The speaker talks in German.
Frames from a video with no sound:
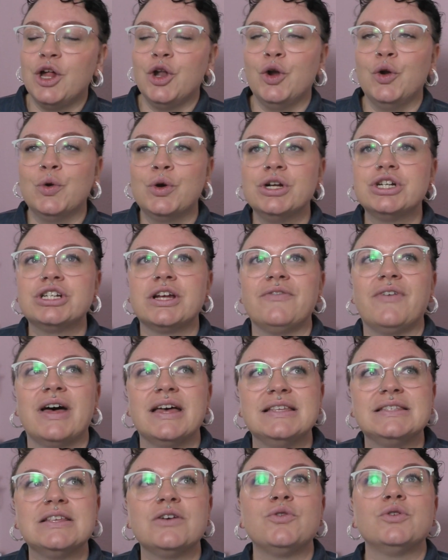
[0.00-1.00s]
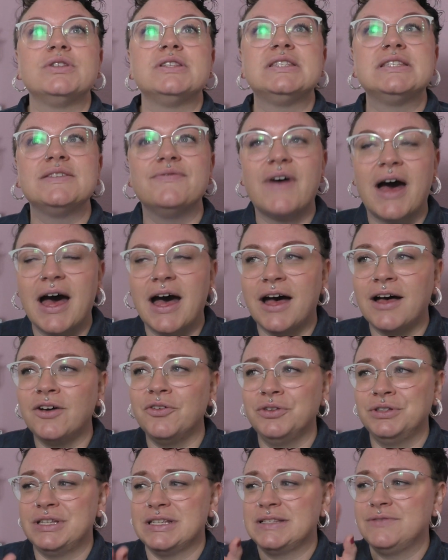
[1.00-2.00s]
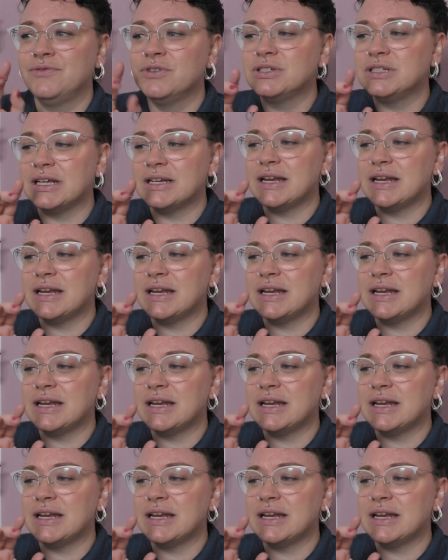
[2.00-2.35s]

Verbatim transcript: logischerweise. Und zwar, und das wird